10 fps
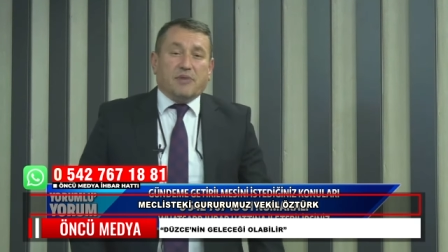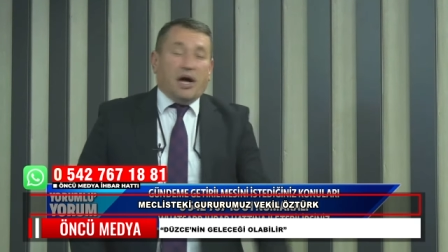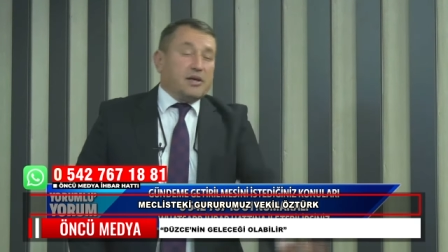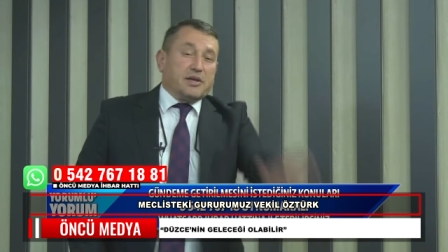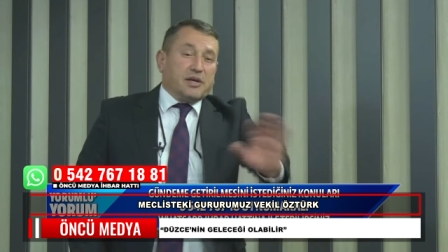
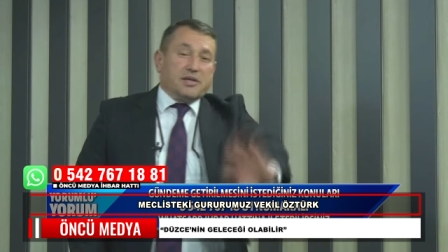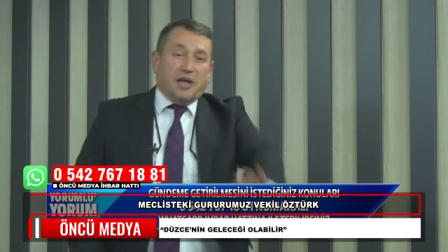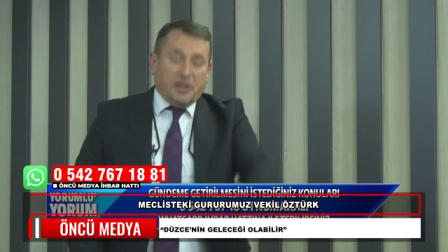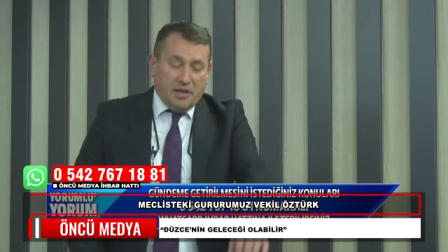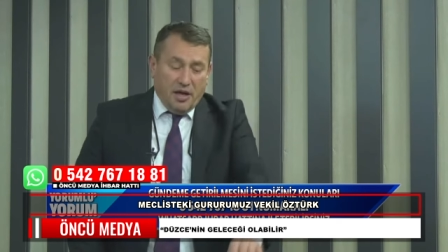
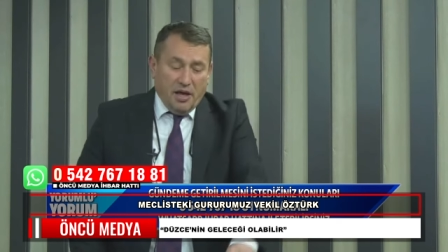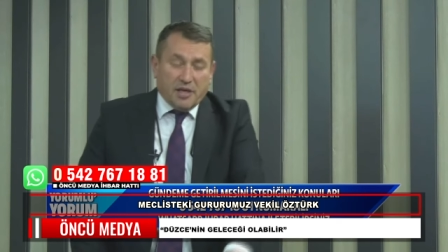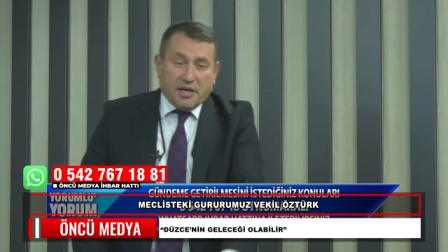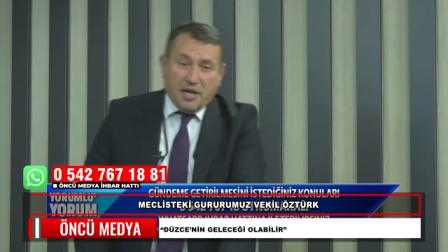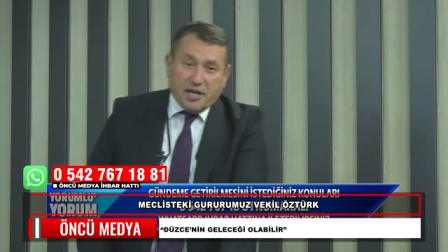Hakikaten
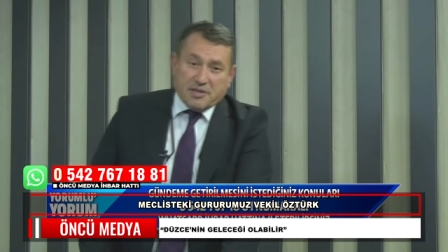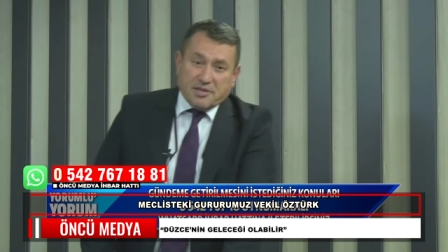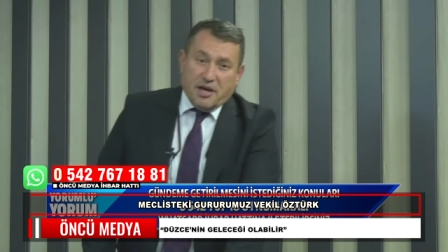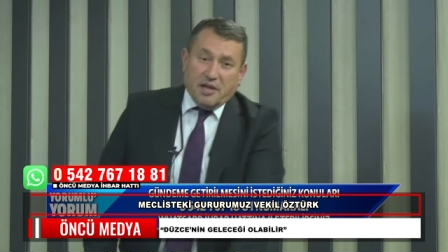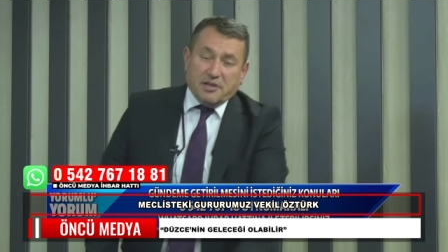gerek
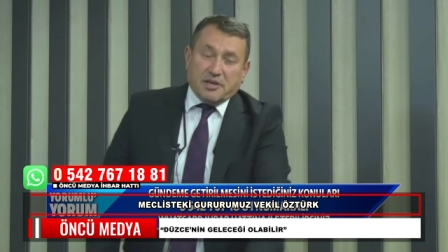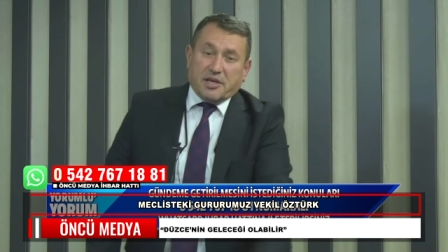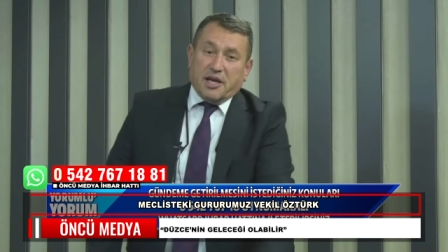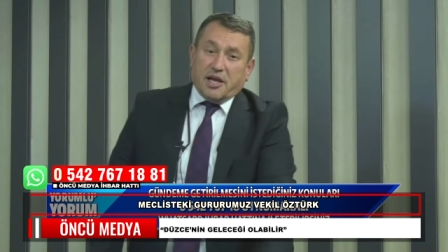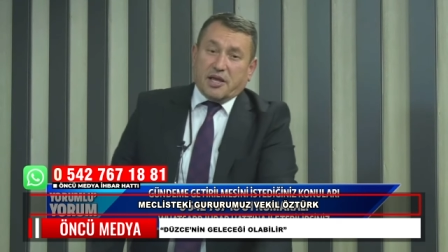sağlık
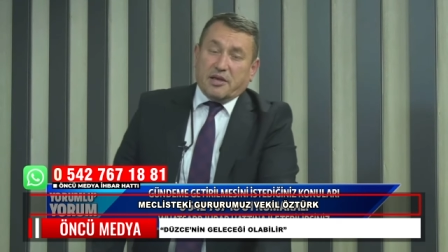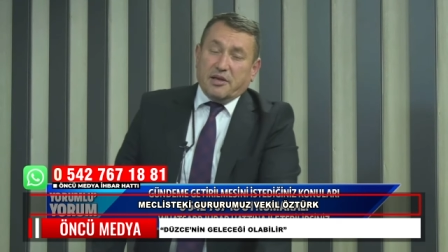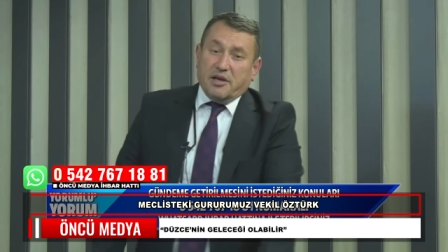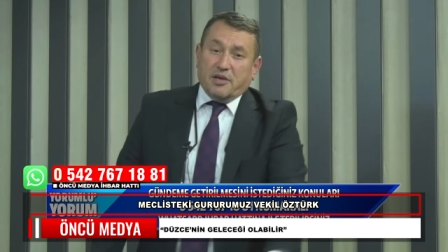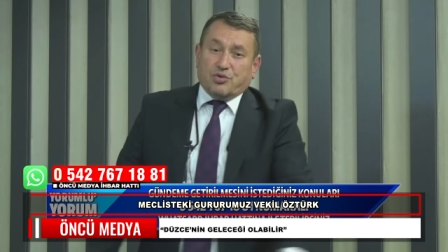gerek
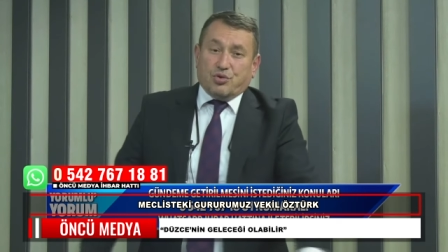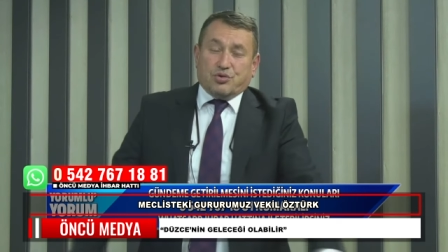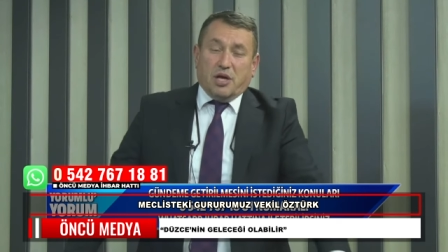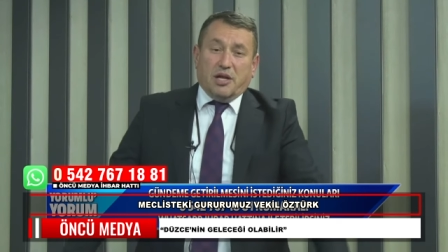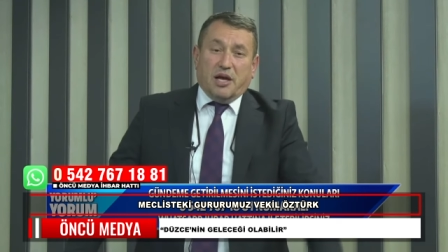e,
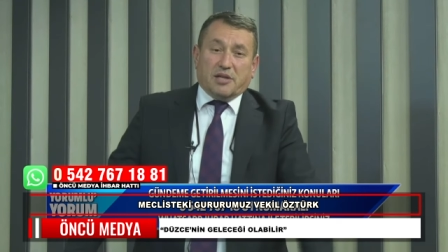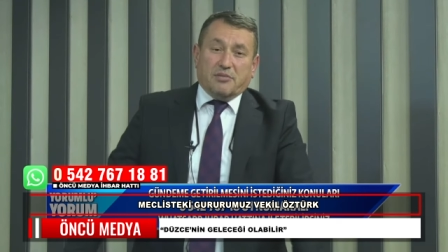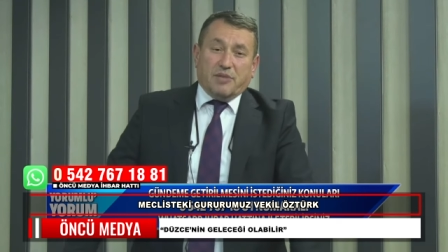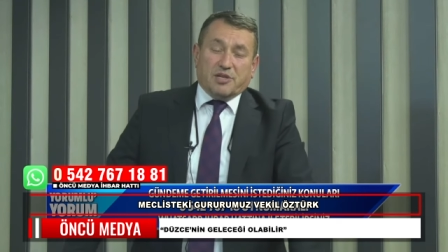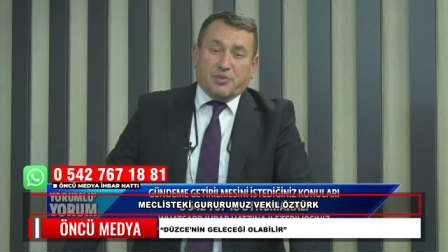sosyal
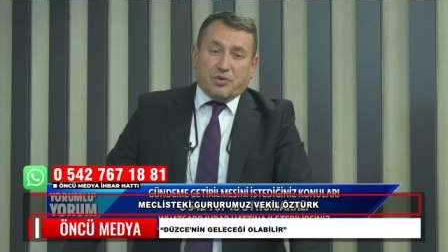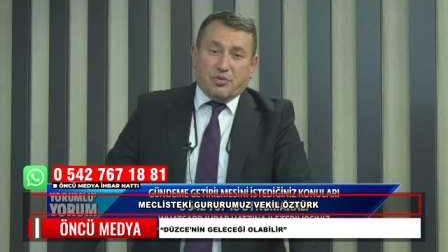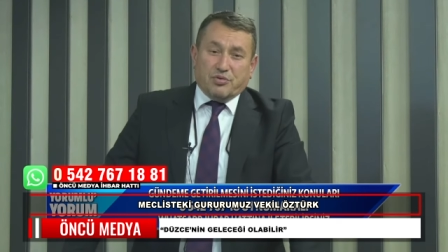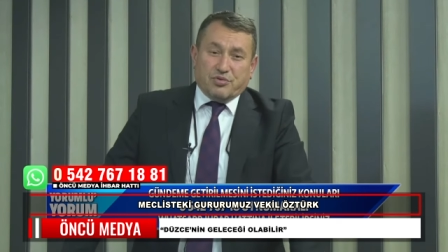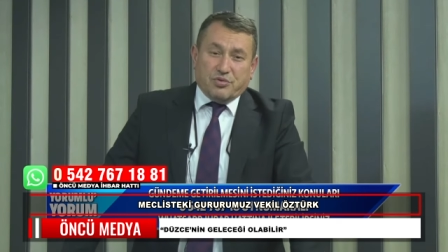yardımlaşma
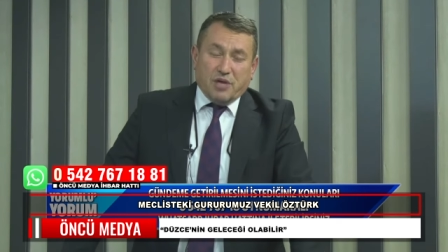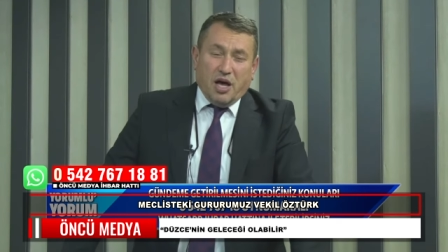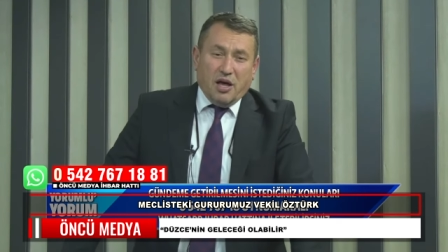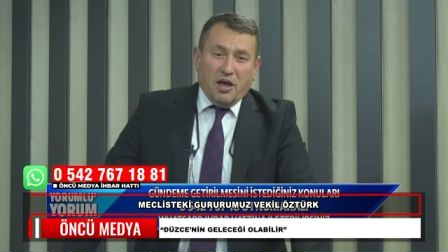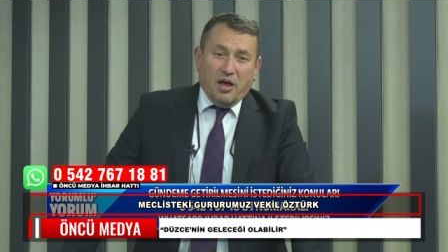
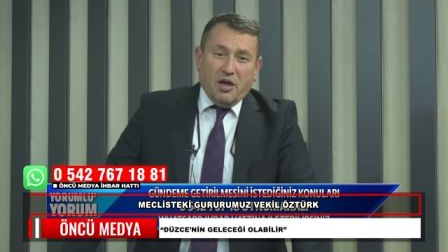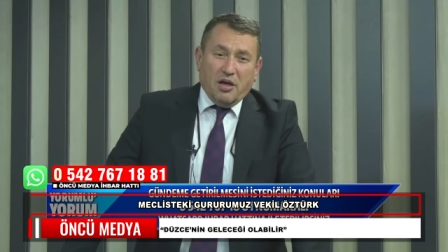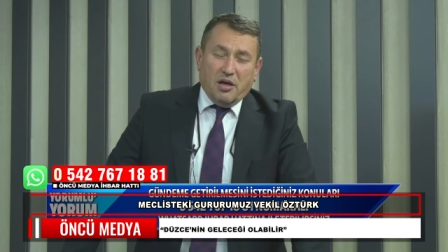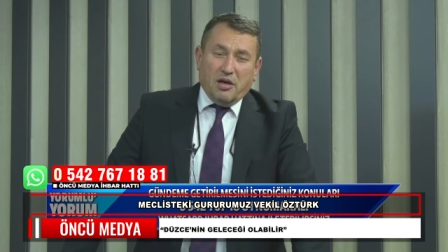konusunda e,